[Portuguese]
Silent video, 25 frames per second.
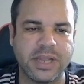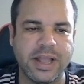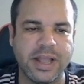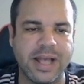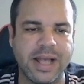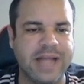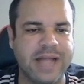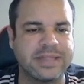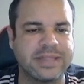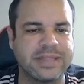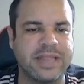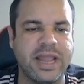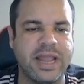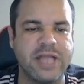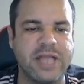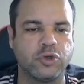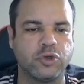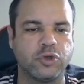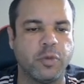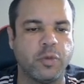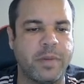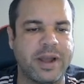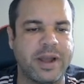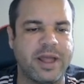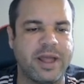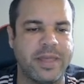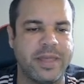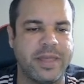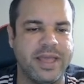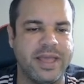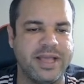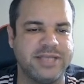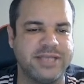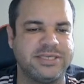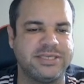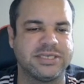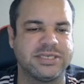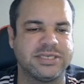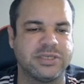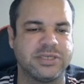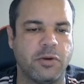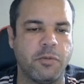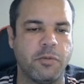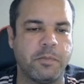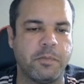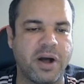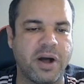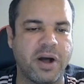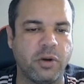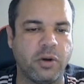Atlético Paranaense,
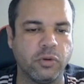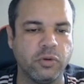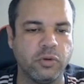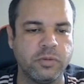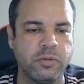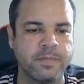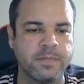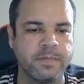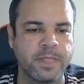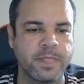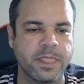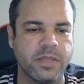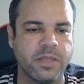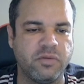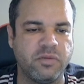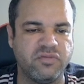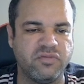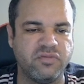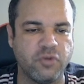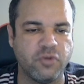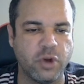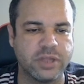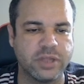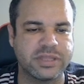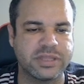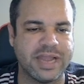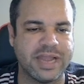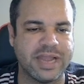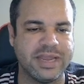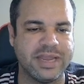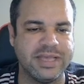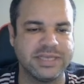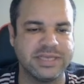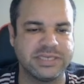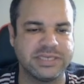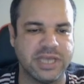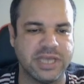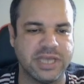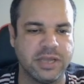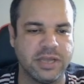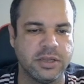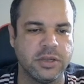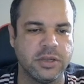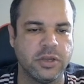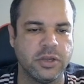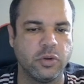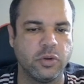São Paulo, Fortaleza,